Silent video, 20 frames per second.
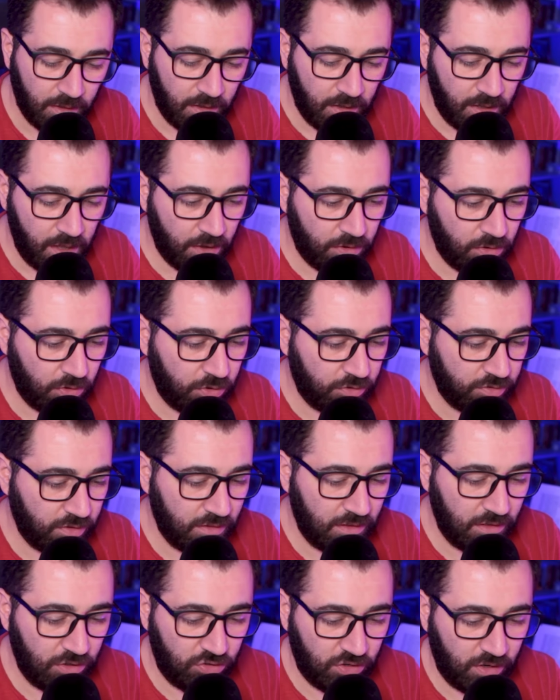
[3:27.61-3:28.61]
Ecco cosa
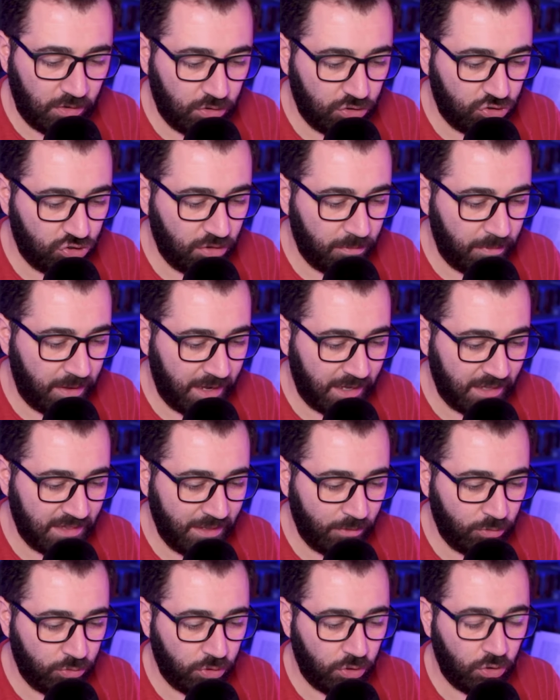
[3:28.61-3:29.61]
dice lo Shema in
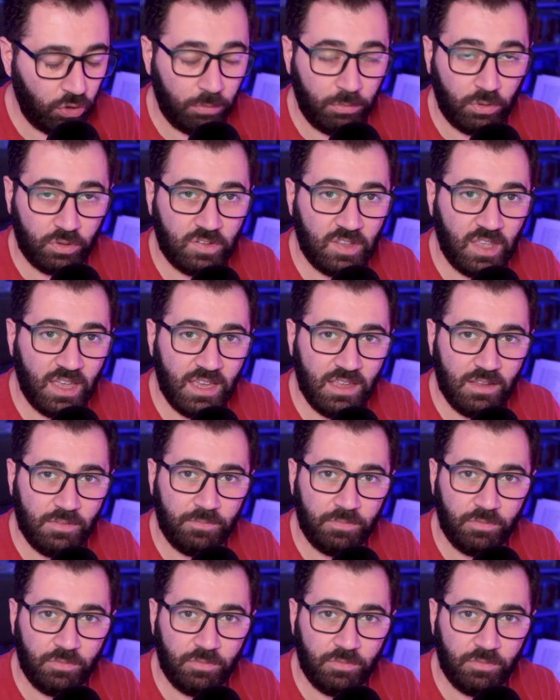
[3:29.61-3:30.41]
Deuteronomio 6,